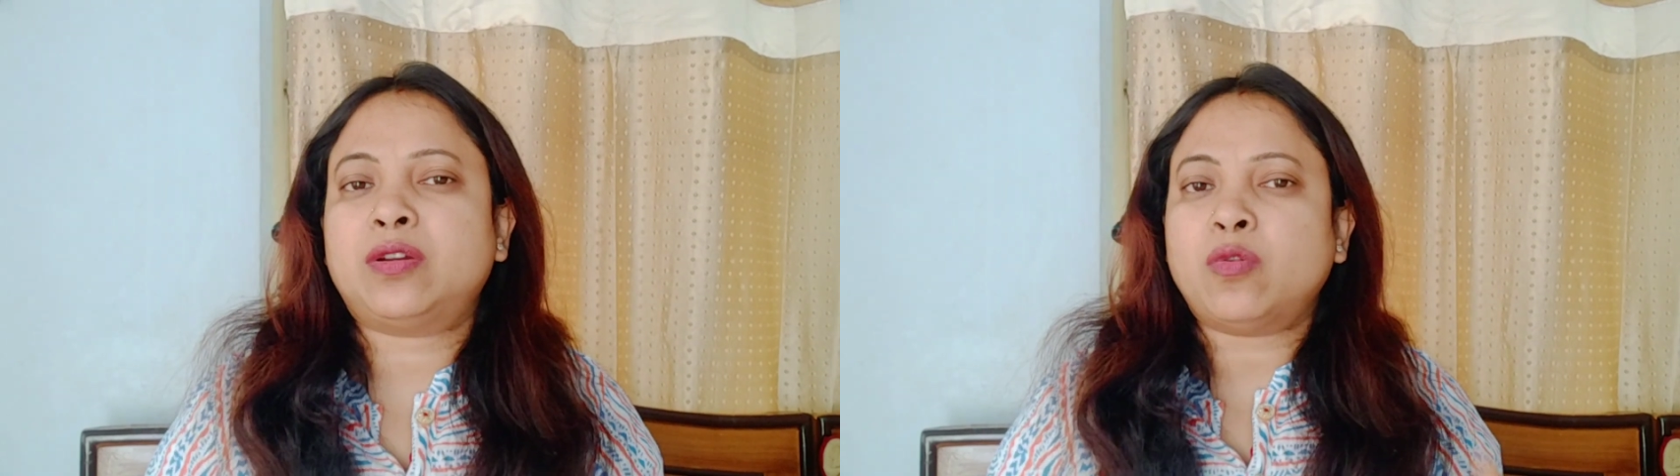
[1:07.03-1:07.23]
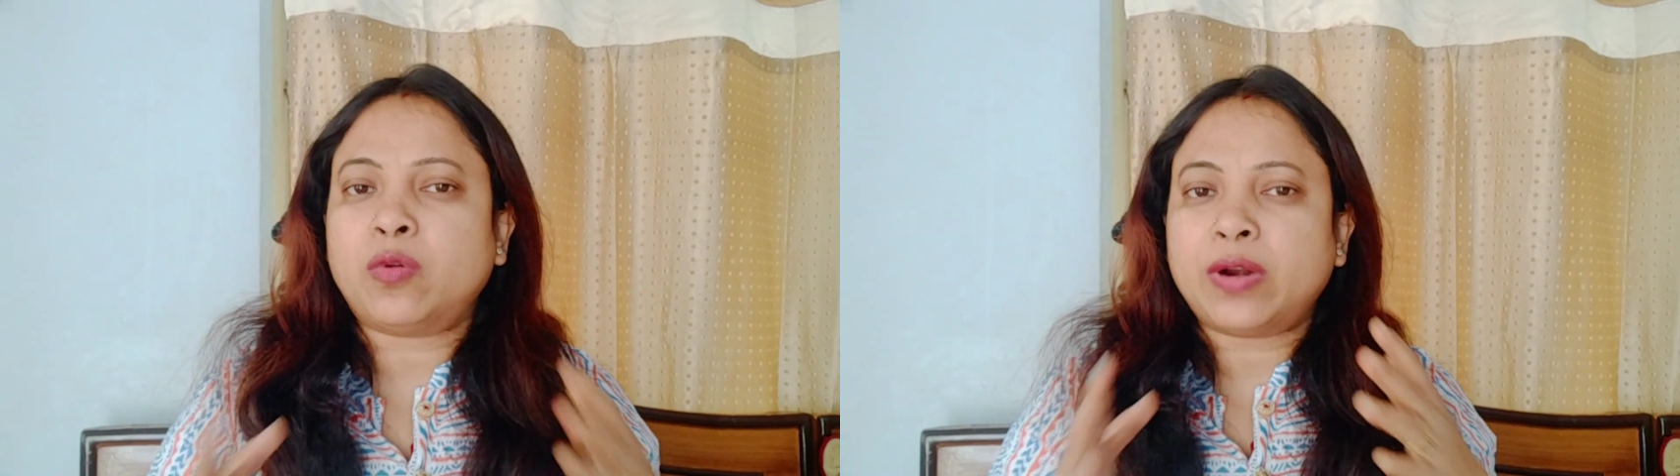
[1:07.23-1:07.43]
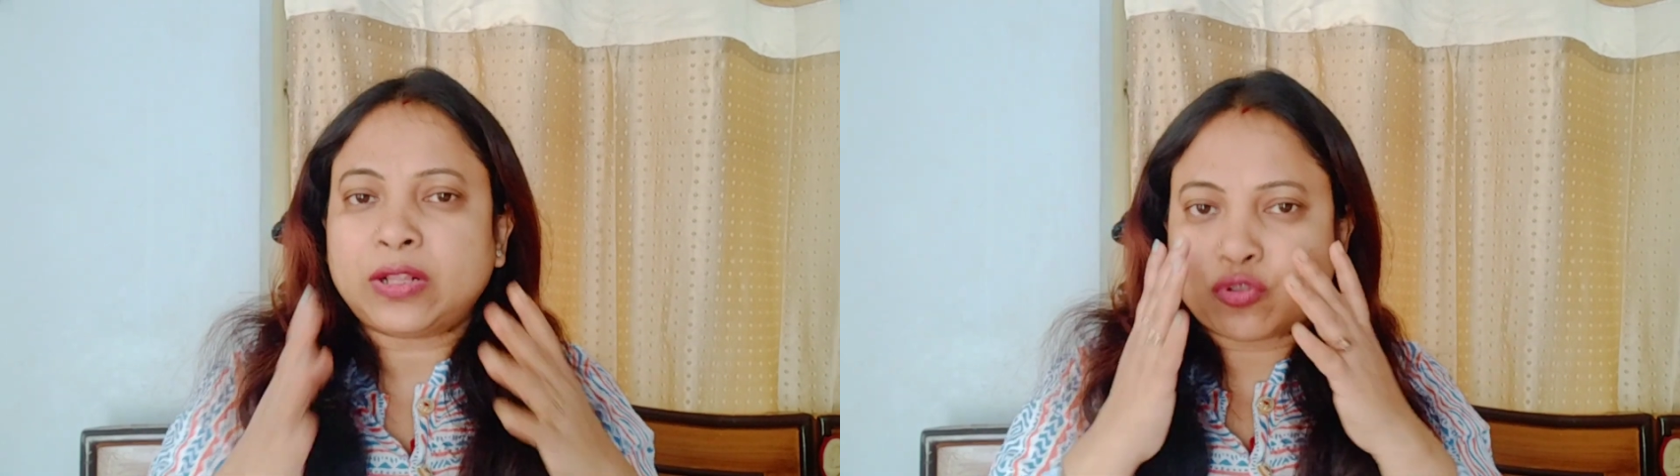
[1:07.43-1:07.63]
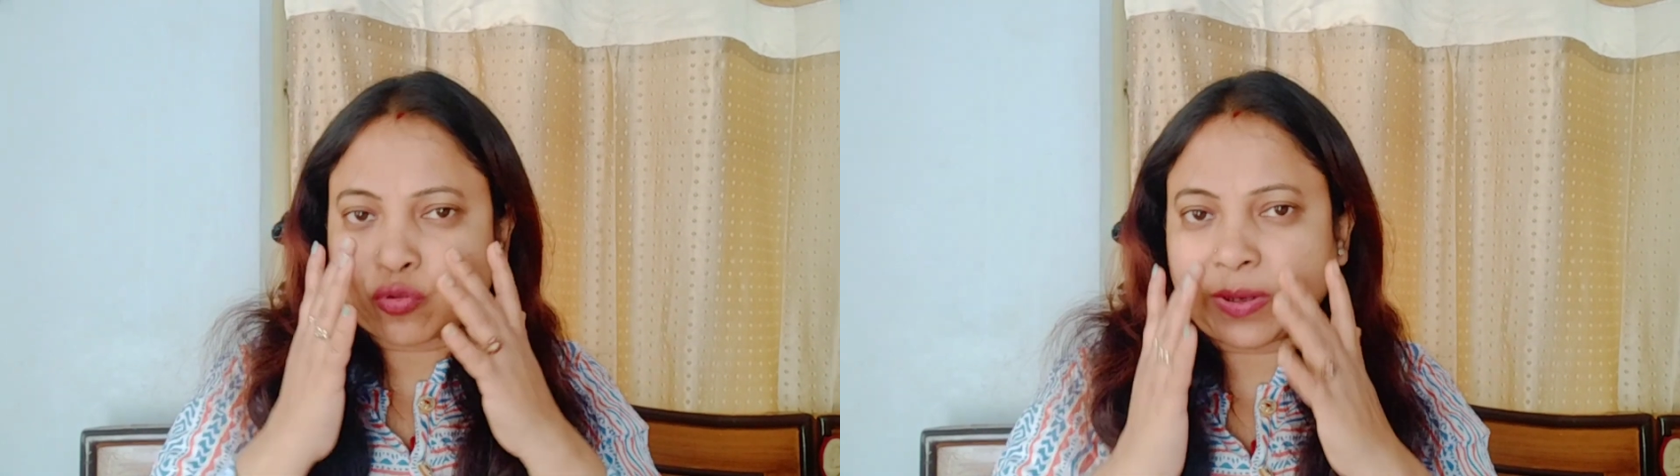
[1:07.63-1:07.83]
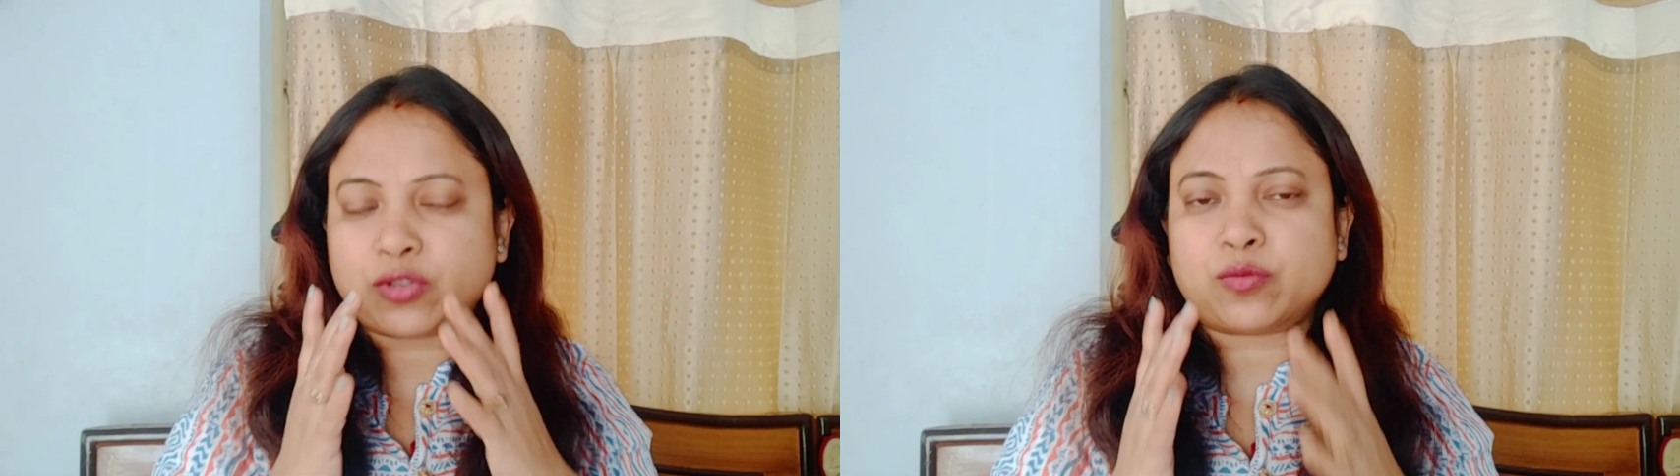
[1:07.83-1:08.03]
নোংরা
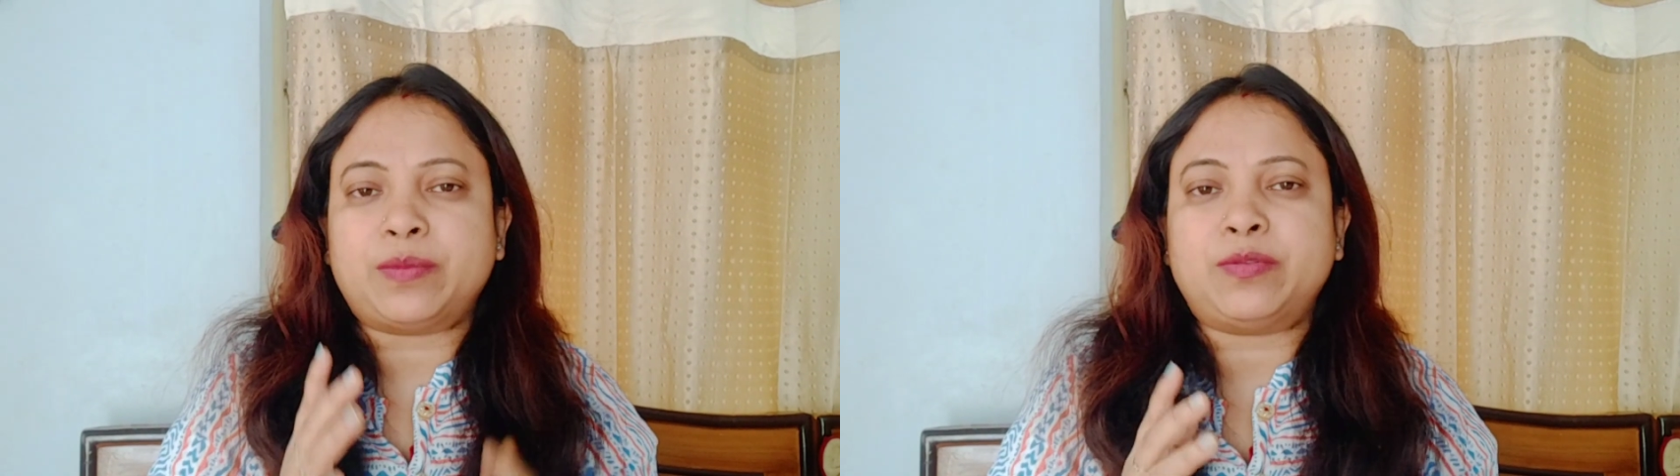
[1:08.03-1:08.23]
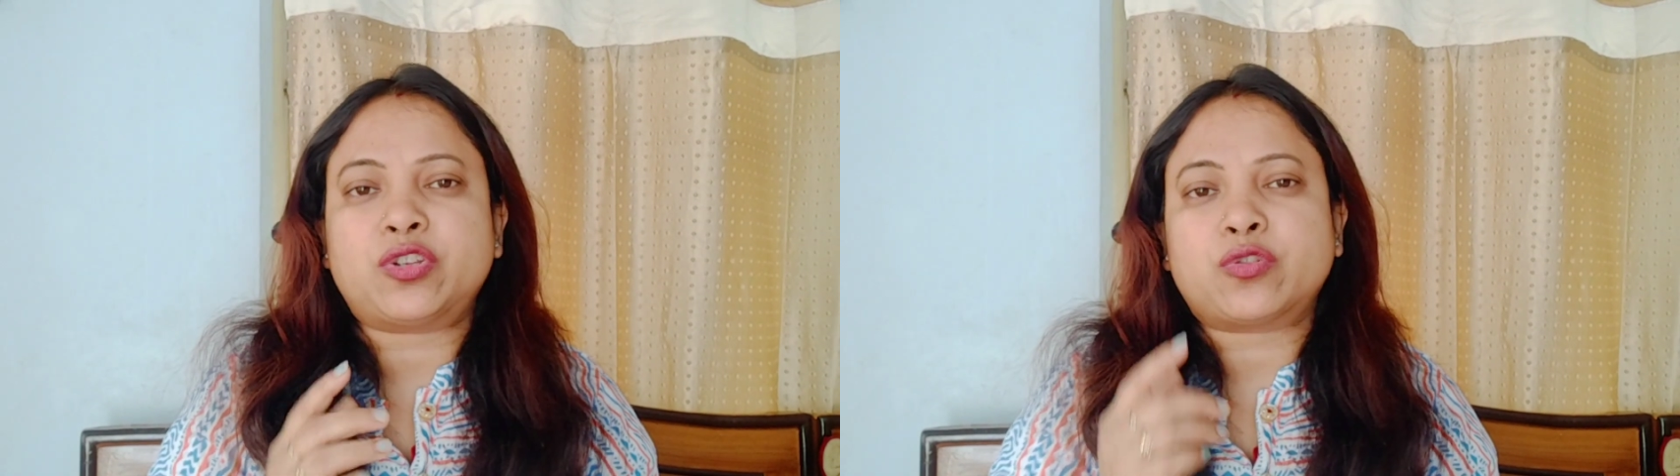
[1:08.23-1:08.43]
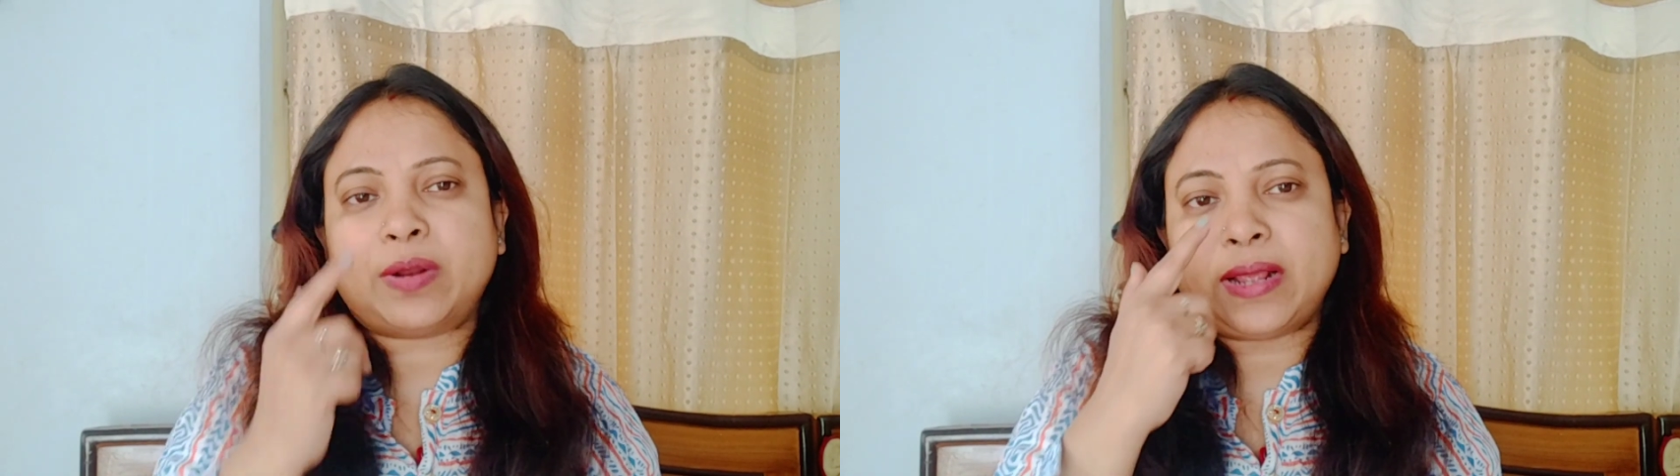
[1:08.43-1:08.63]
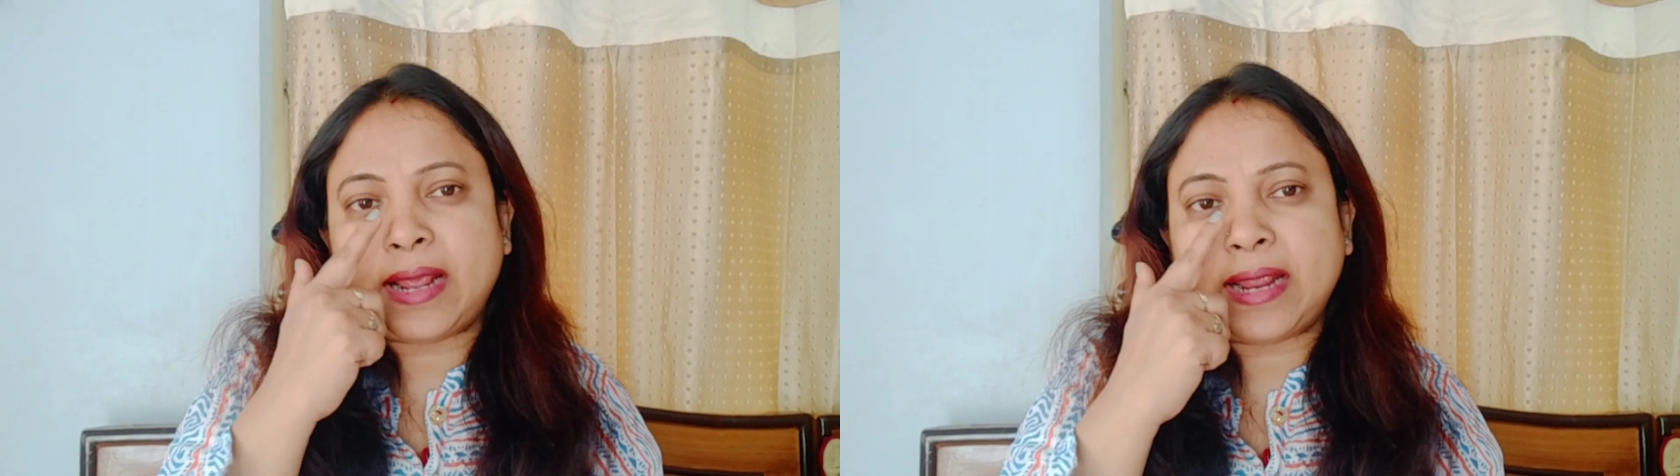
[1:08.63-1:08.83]
জমে জমে বিশেষ করে